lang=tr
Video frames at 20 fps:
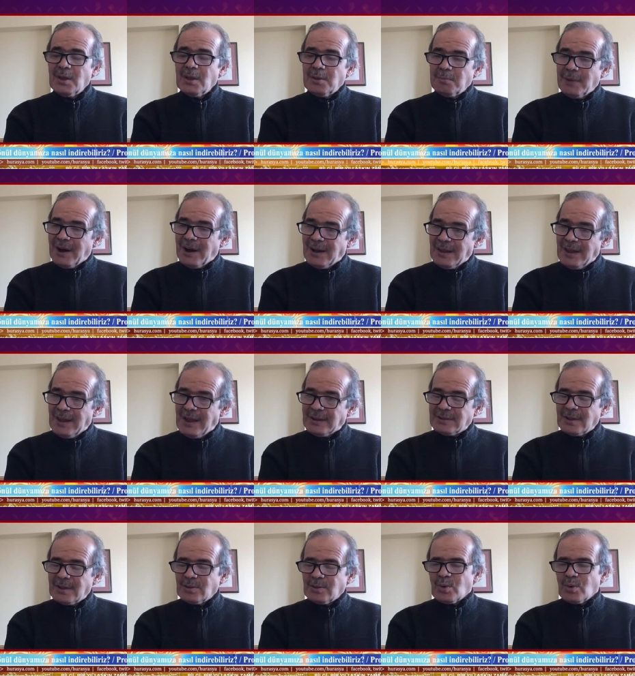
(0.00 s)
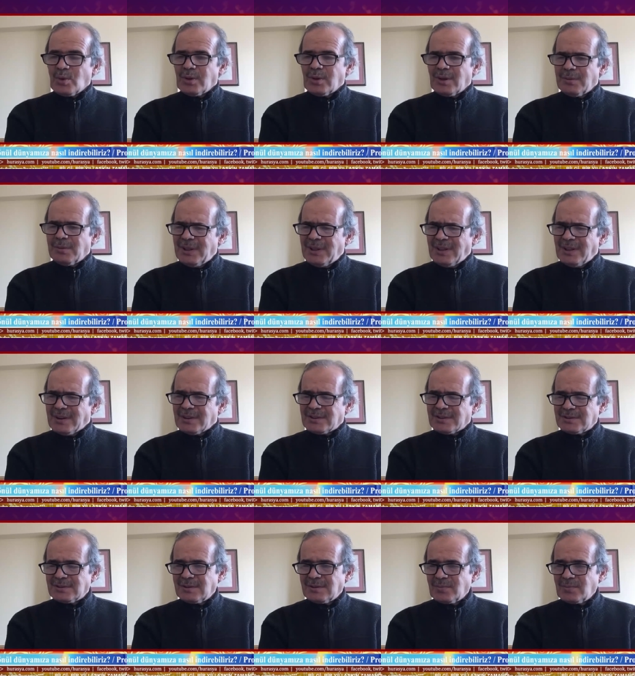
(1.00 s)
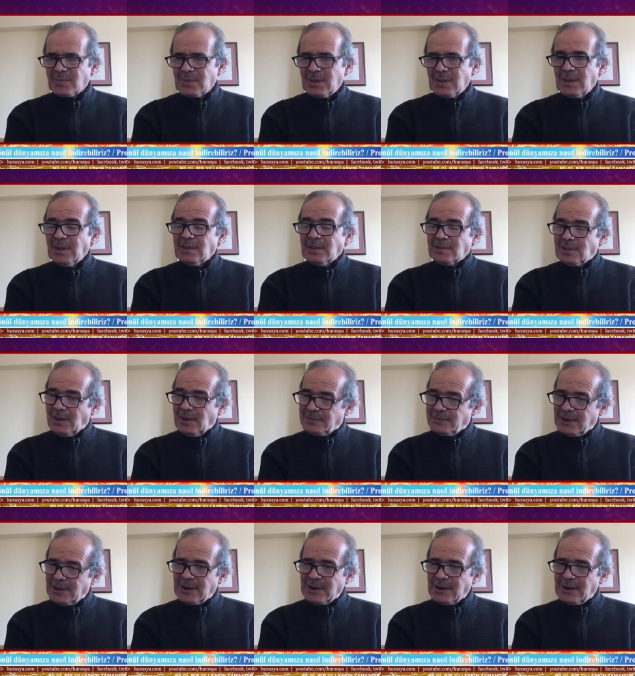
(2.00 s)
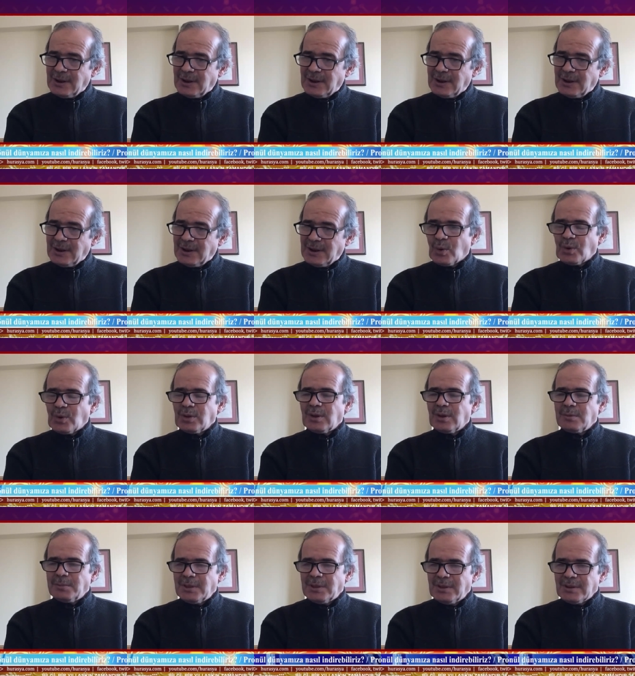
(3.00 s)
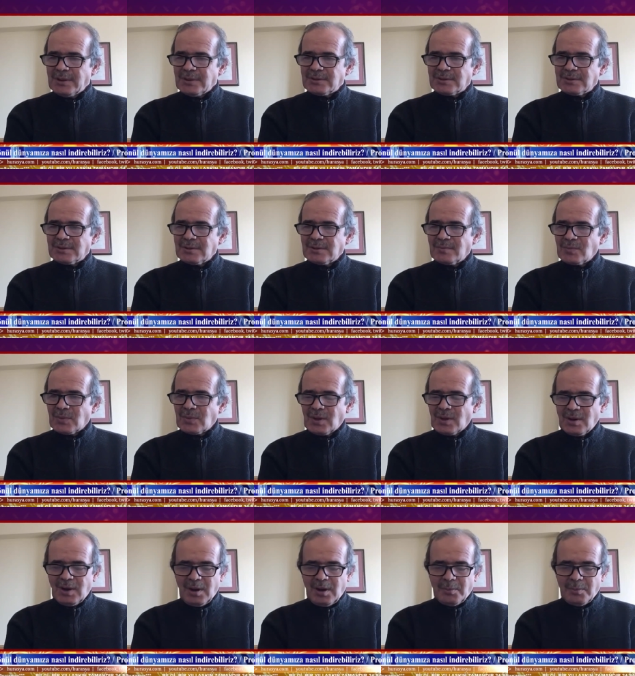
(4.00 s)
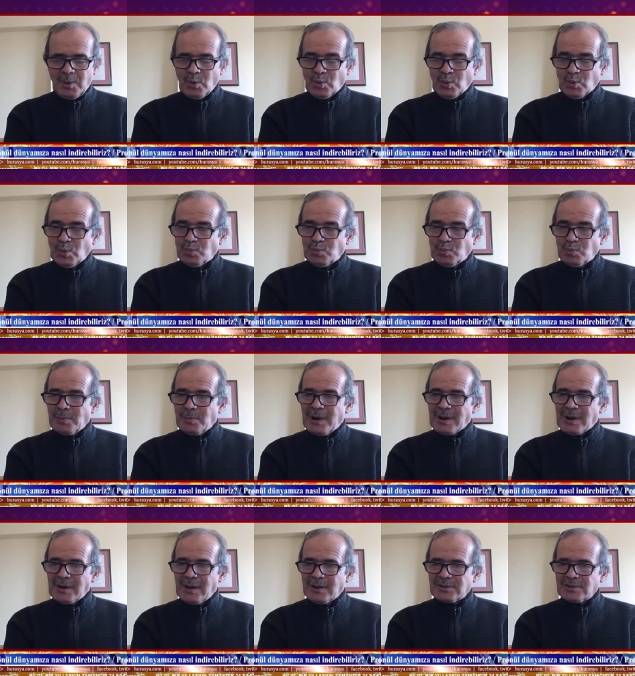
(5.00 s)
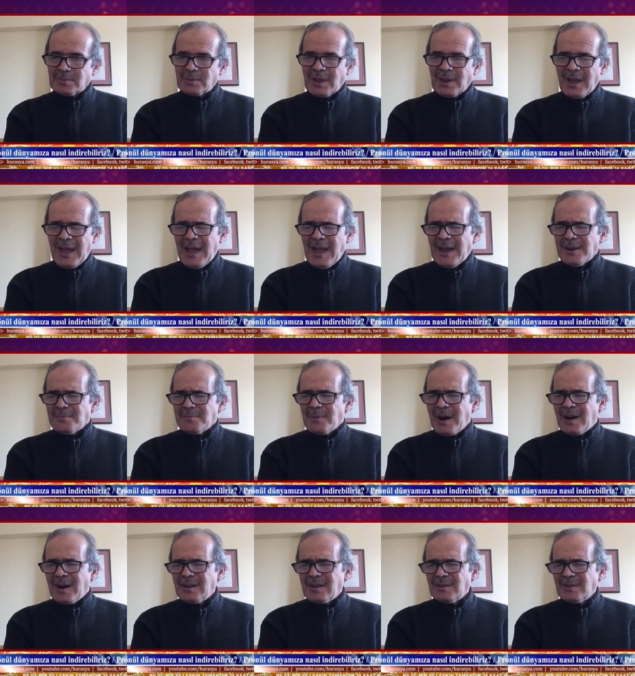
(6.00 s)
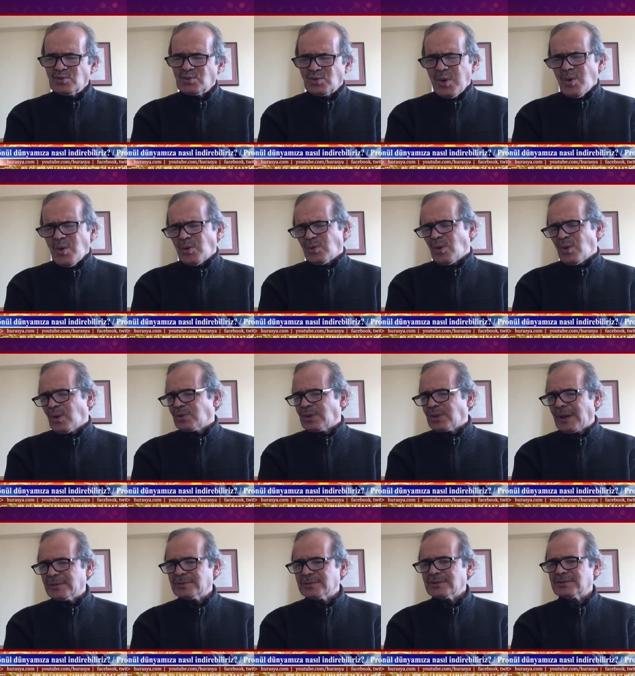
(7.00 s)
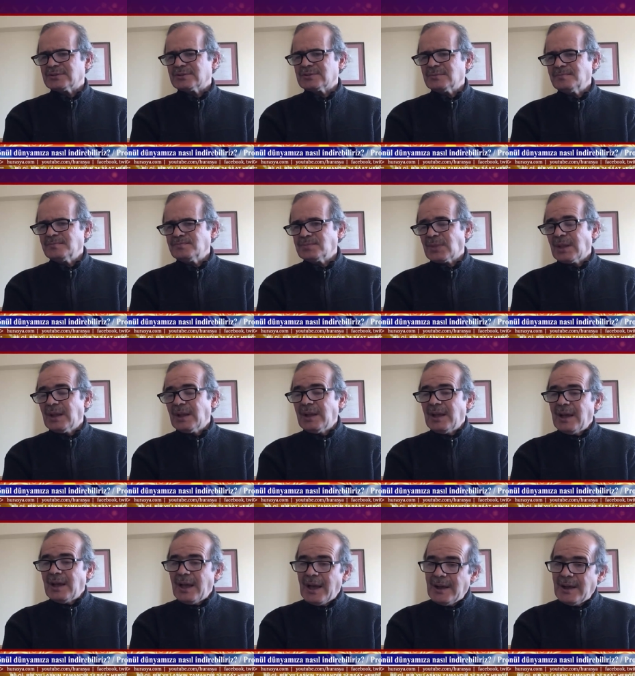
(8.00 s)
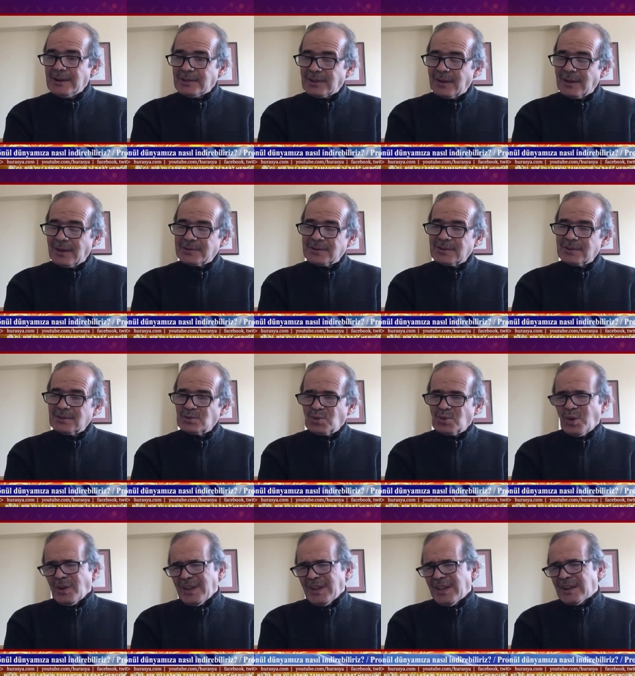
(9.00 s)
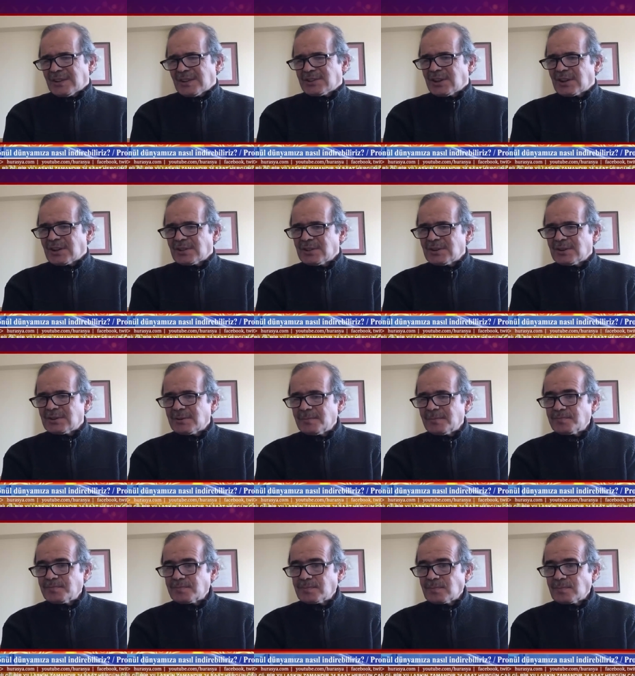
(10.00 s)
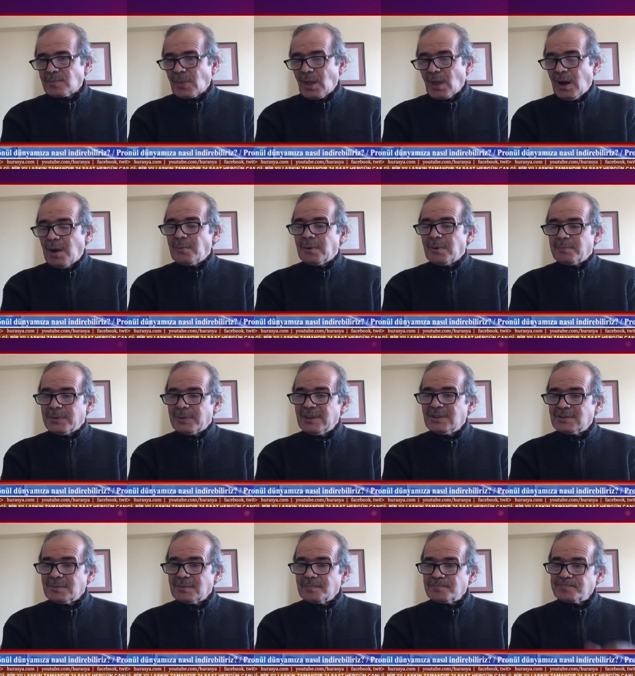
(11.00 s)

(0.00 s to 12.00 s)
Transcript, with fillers: Meallerden okuyabiliriz tefsirlerden okuyabiliriz. Ama unutmamak lazım. Her meal çok noksaklıdır. Her tefsir çok eksiktir. Ama biz